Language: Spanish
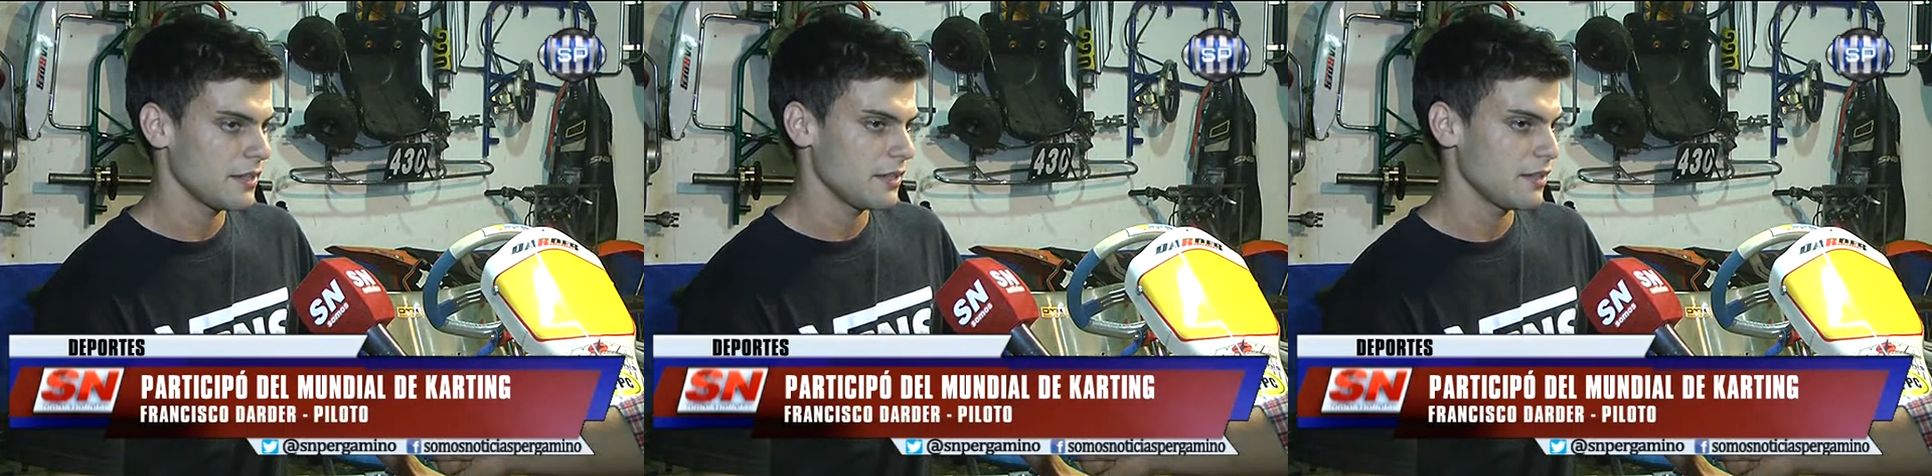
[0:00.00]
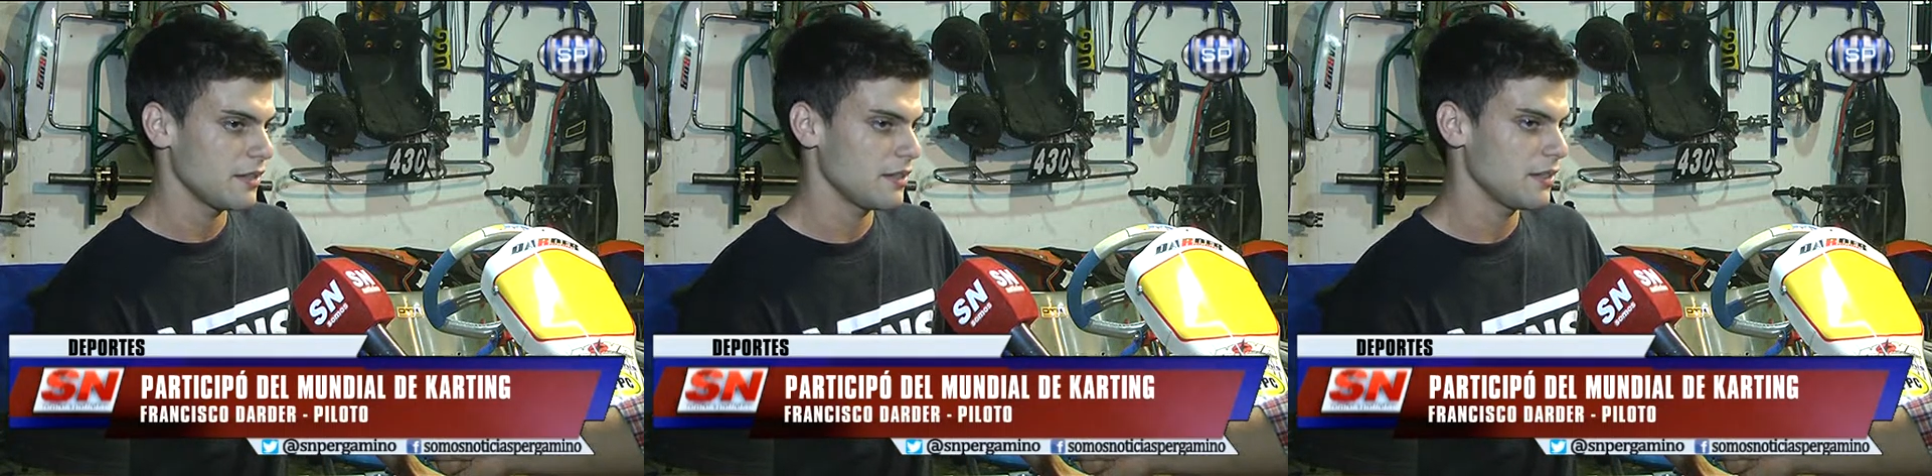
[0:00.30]

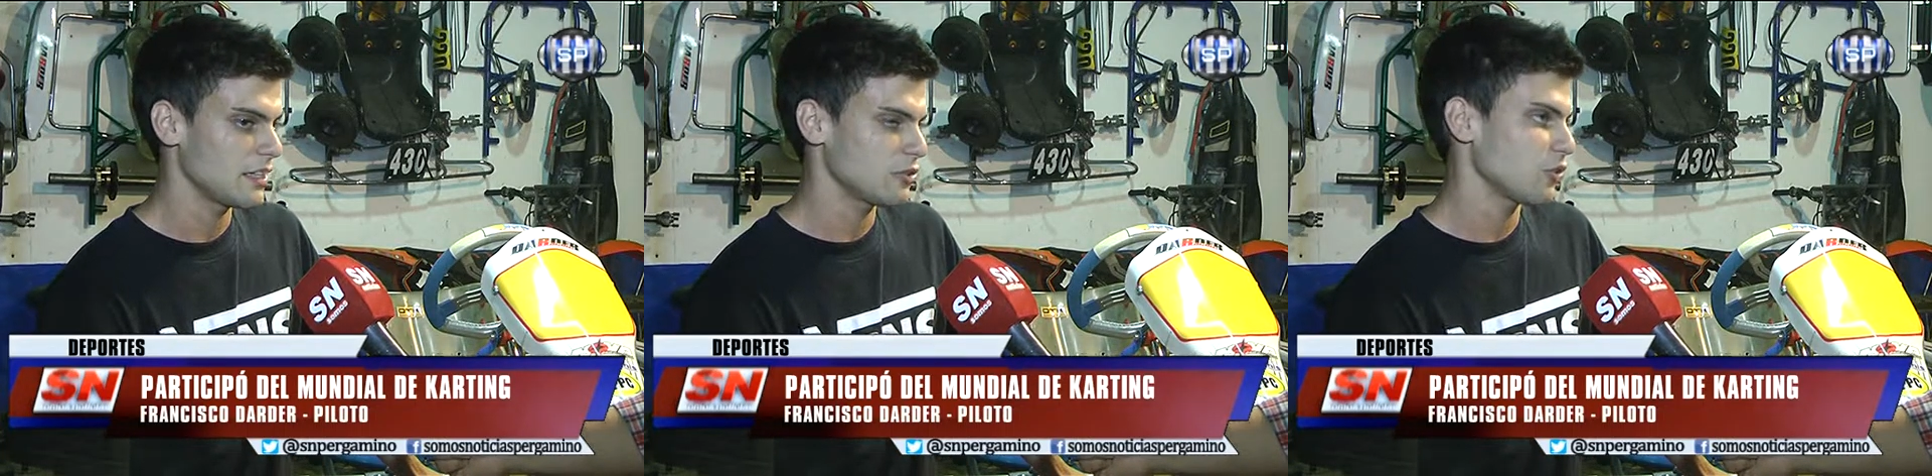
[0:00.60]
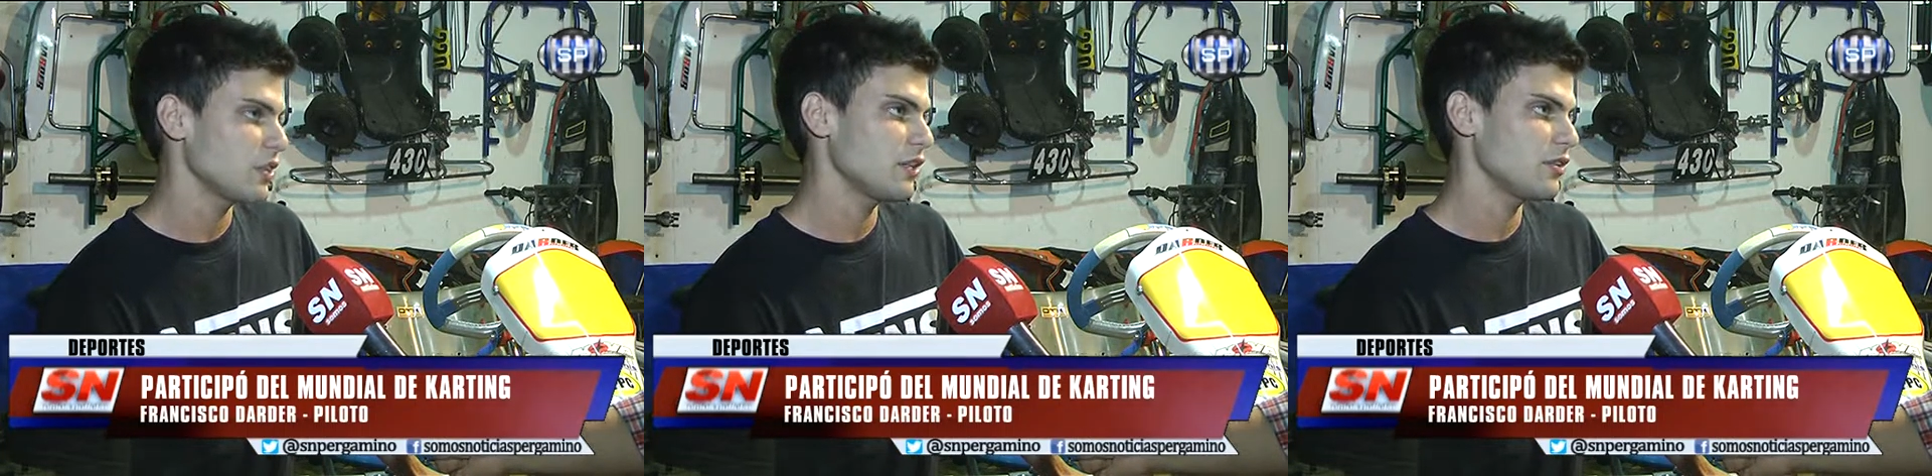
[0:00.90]
y a
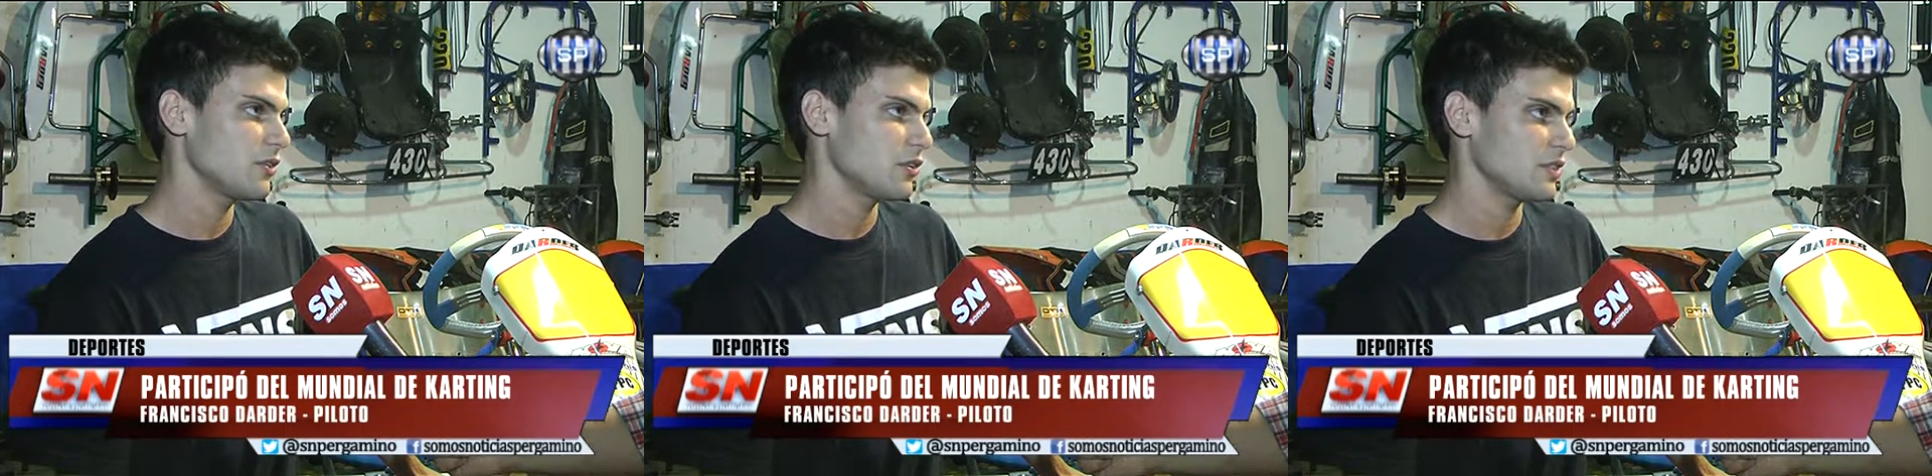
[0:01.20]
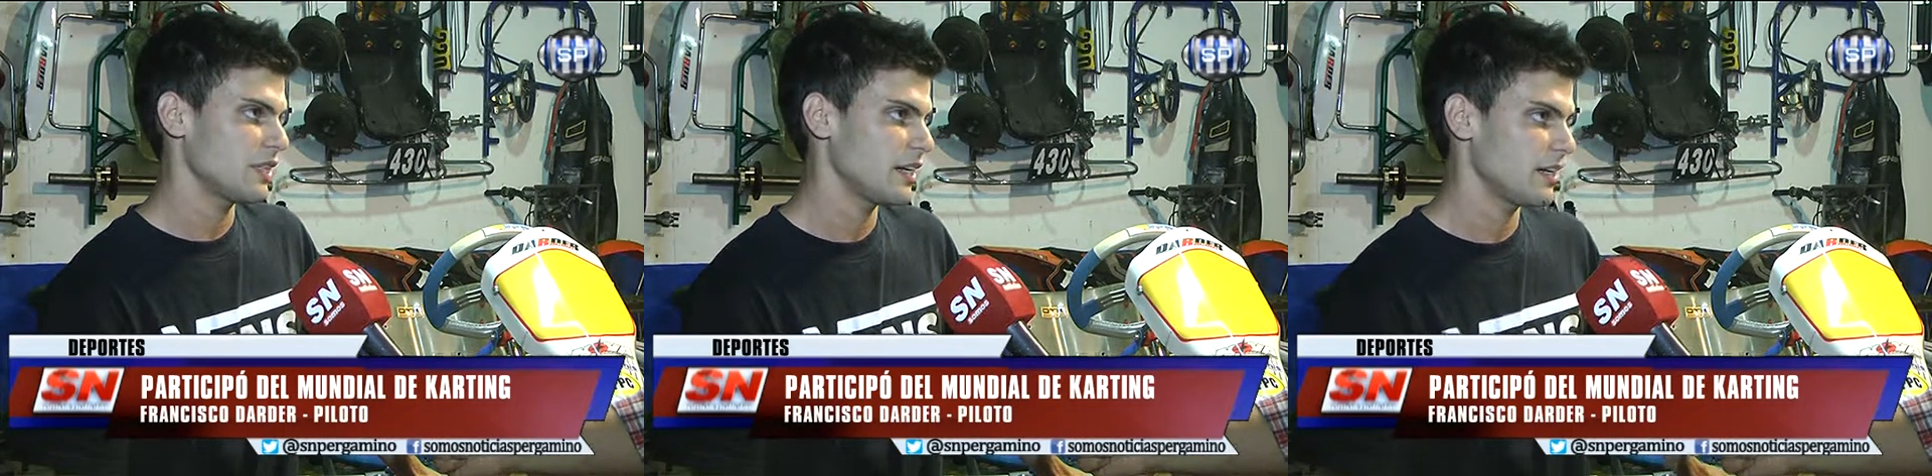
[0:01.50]
sorteo, o
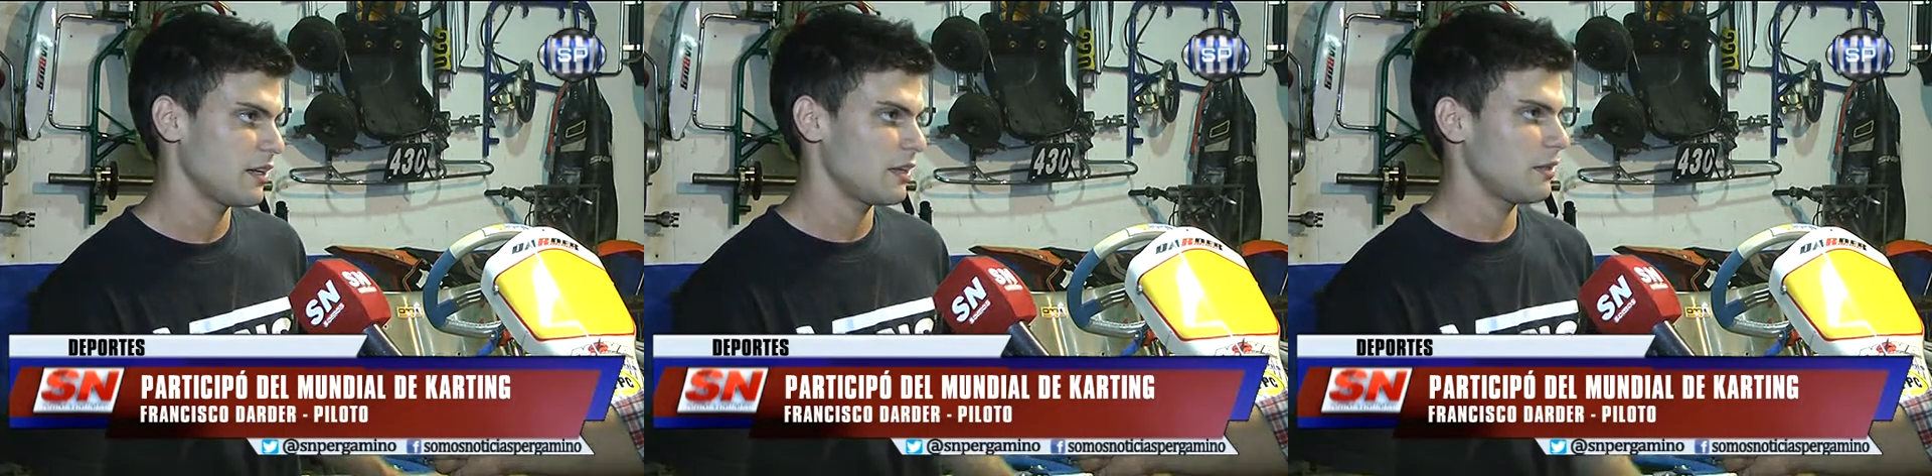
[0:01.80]
sea,